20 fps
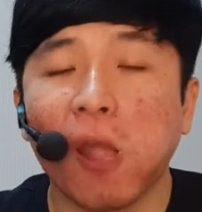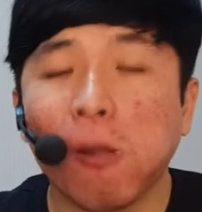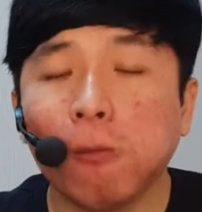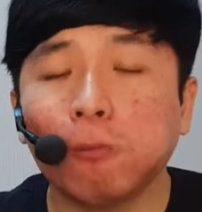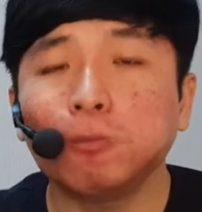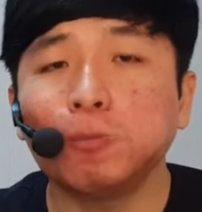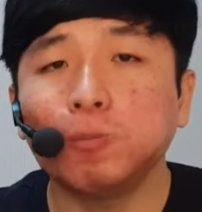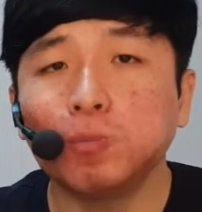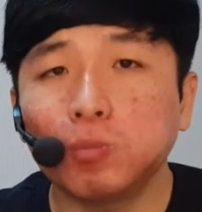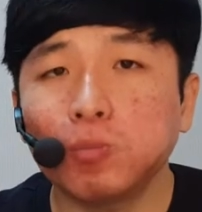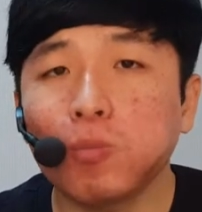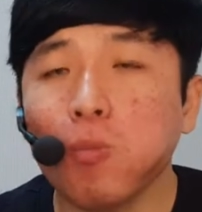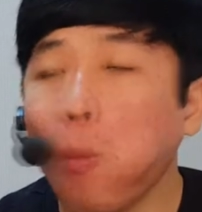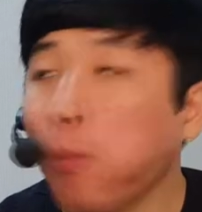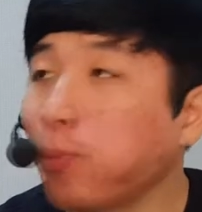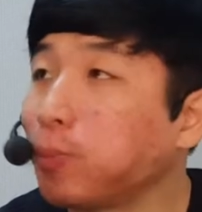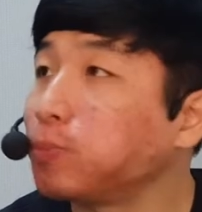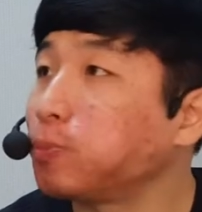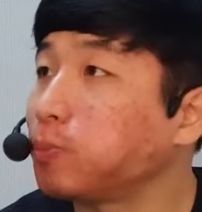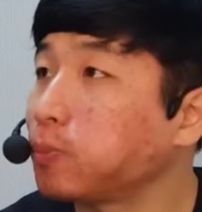근데
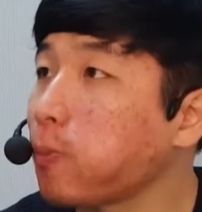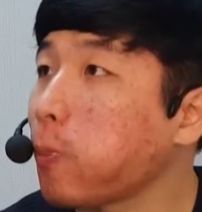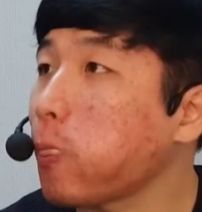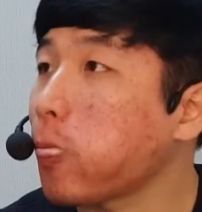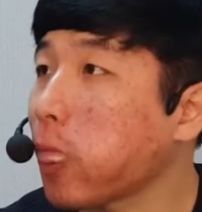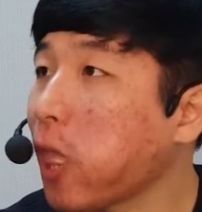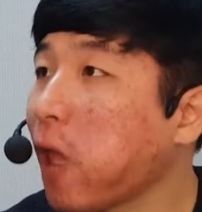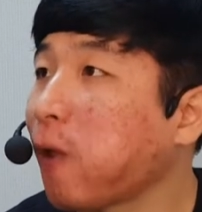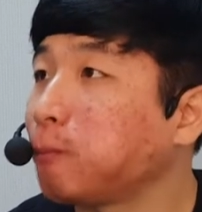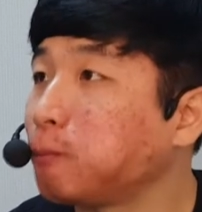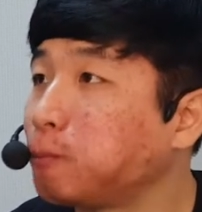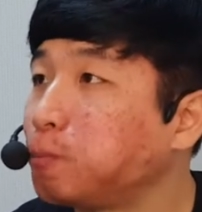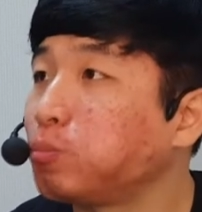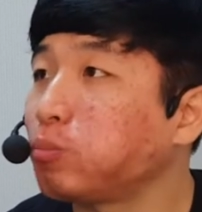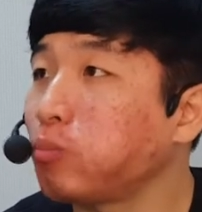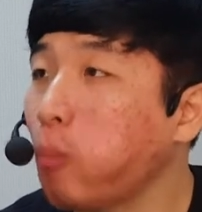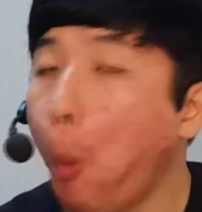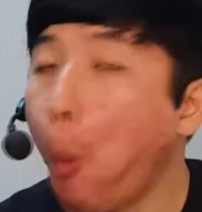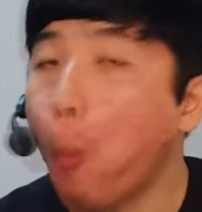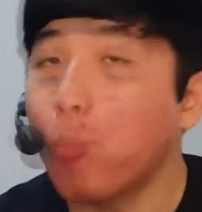복숭아라서 맛있을까요?
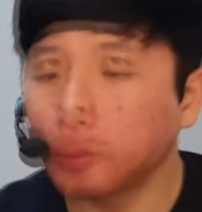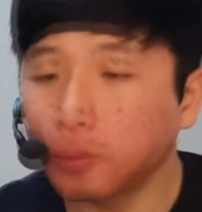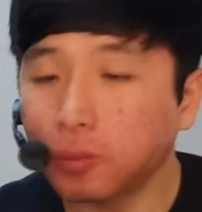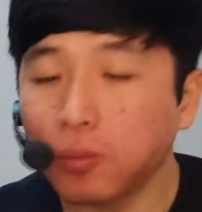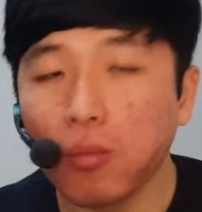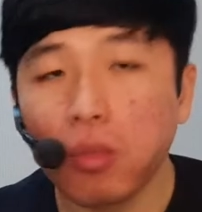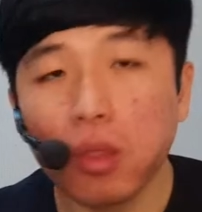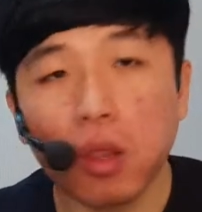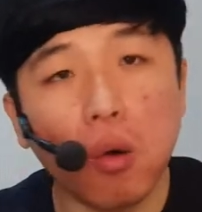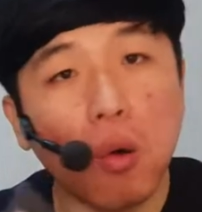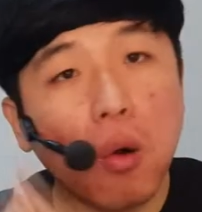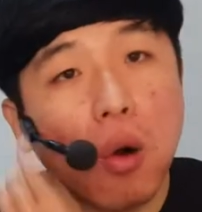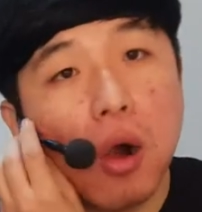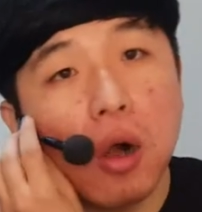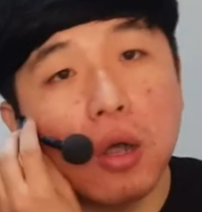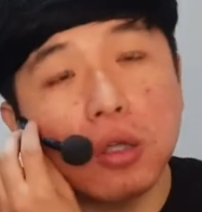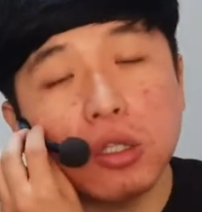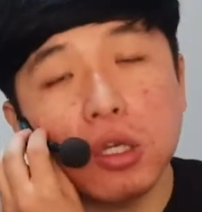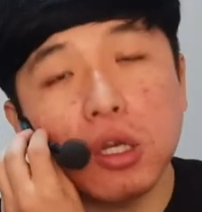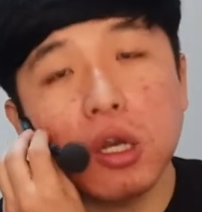
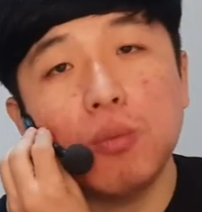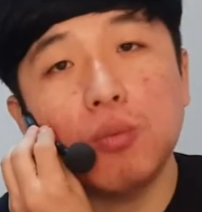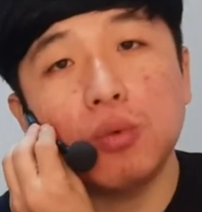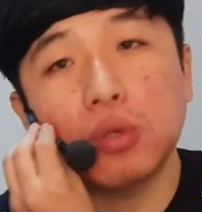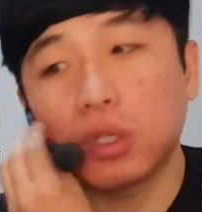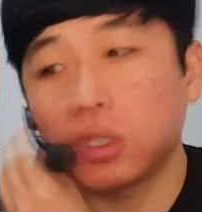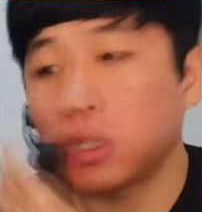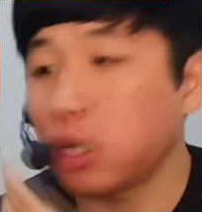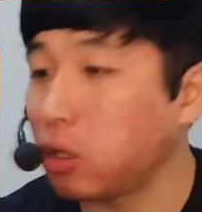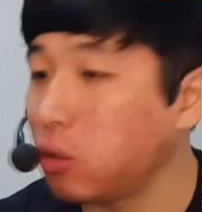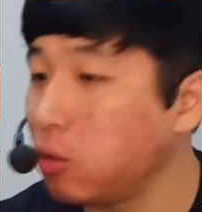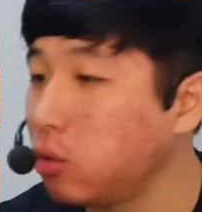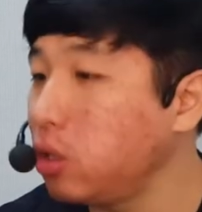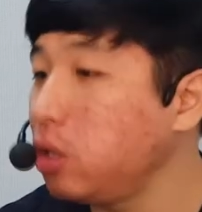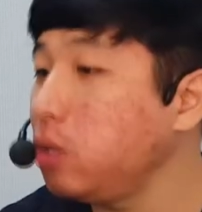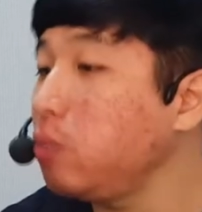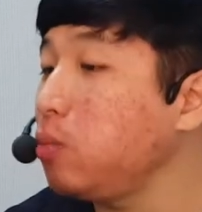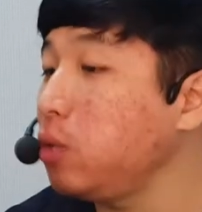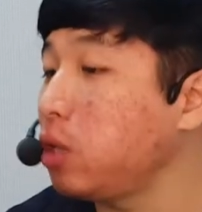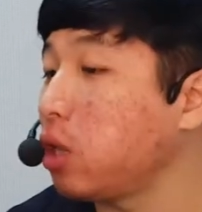와 생각보다 잘
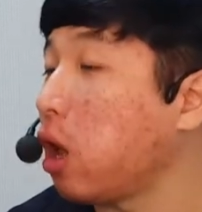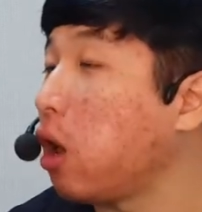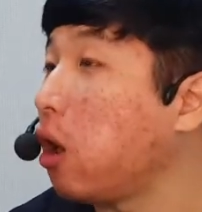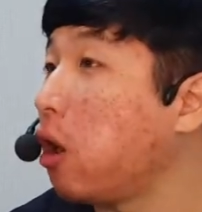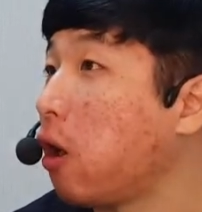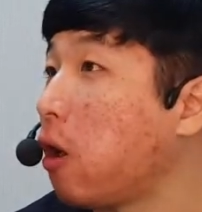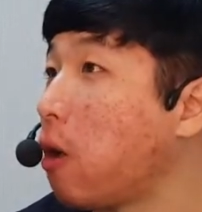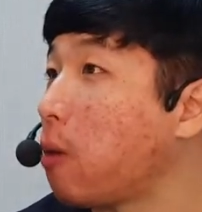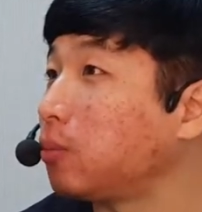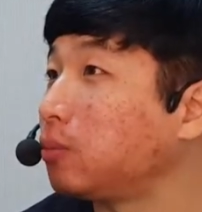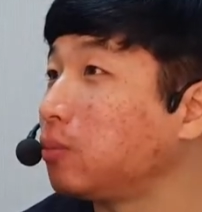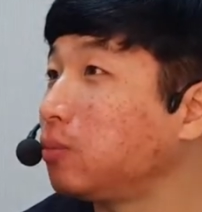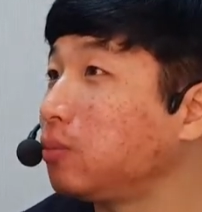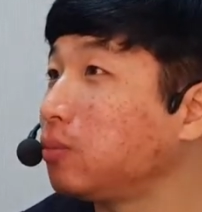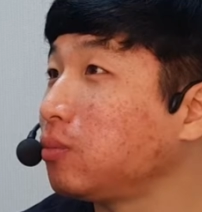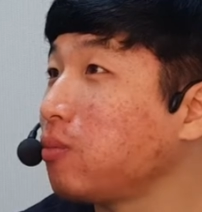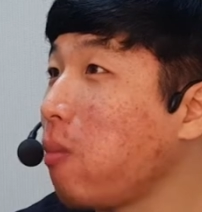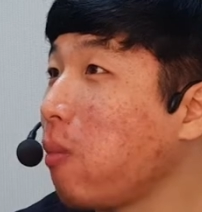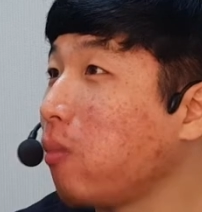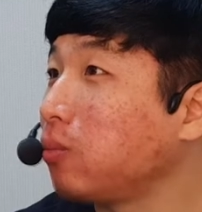어울립니다.
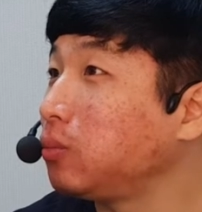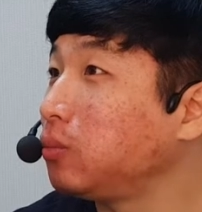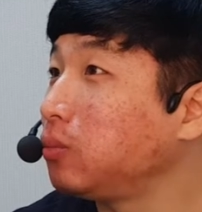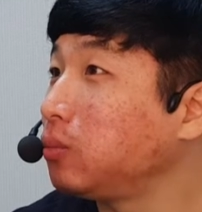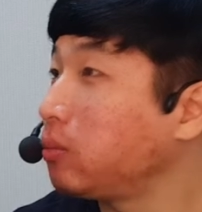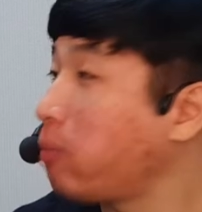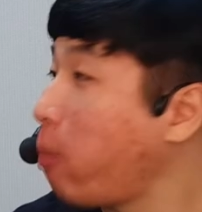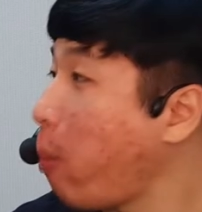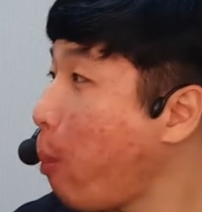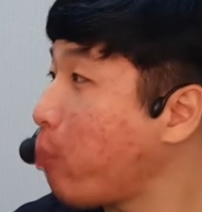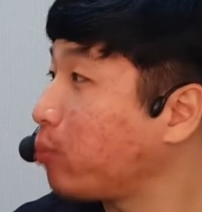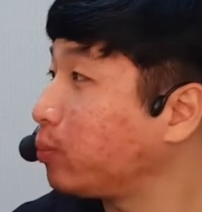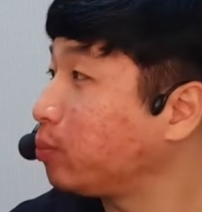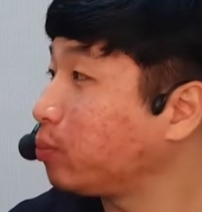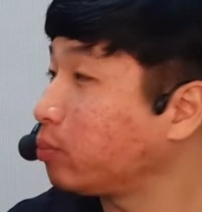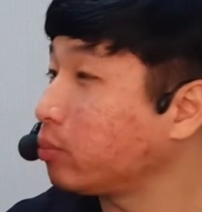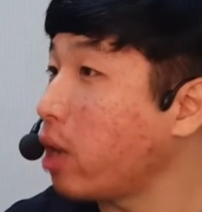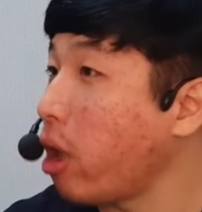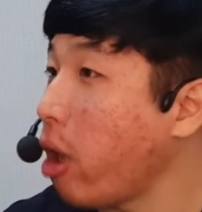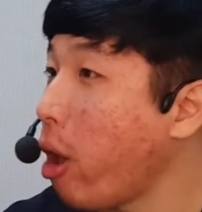이전에 벤츠
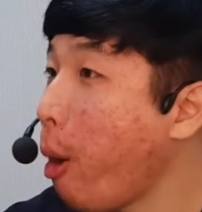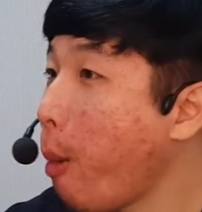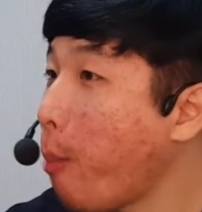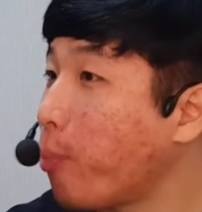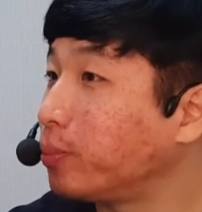형아가요. 네.